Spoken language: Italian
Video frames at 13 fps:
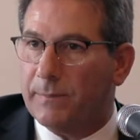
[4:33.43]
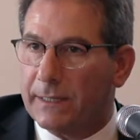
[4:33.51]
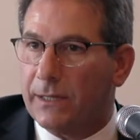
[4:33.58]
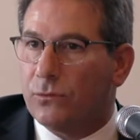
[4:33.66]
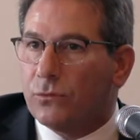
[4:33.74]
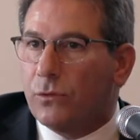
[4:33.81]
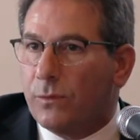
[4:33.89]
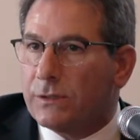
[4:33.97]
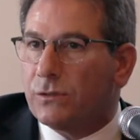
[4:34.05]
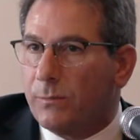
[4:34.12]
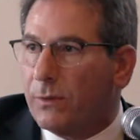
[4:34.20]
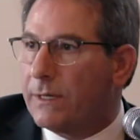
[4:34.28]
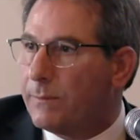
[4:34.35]
perché tutto
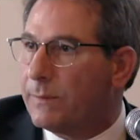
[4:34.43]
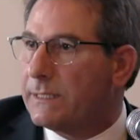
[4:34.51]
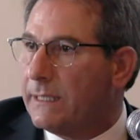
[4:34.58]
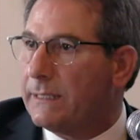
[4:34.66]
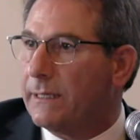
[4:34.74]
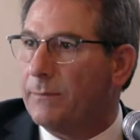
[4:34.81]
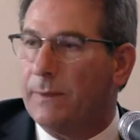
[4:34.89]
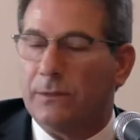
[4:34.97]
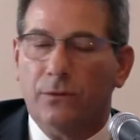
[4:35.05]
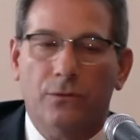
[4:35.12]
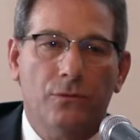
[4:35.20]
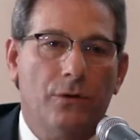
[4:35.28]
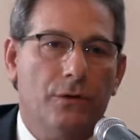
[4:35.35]
questo poi rappresenta,
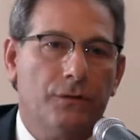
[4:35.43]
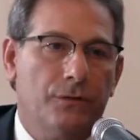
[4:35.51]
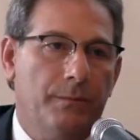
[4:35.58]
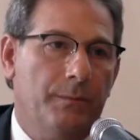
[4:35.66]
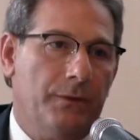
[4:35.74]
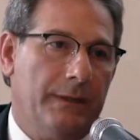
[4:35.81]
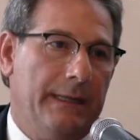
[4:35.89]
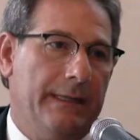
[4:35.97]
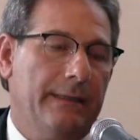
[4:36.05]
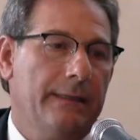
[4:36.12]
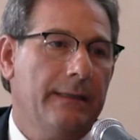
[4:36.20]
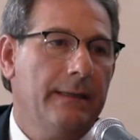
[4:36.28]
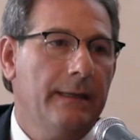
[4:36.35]
ripeto, un costo
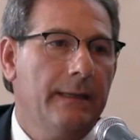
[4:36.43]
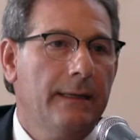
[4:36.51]
importante.